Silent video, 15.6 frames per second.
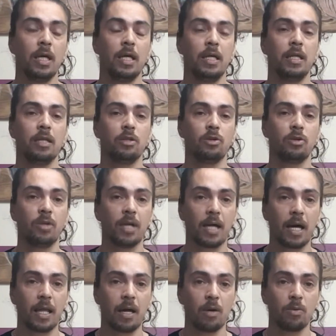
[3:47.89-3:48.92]
y dentro de
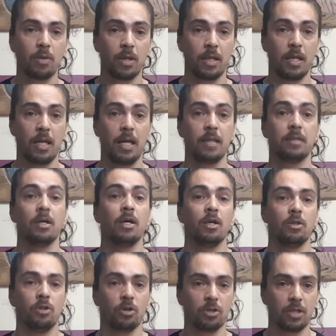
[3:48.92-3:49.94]
cada una de las
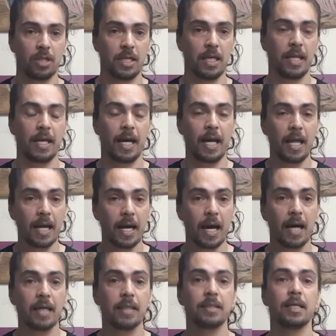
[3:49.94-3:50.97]
doctrinas de cada
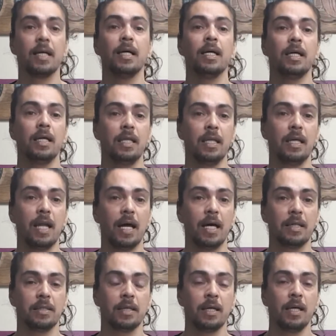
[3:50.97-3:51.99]
casa y de
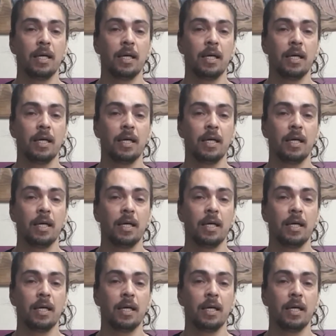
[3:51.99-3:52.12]
las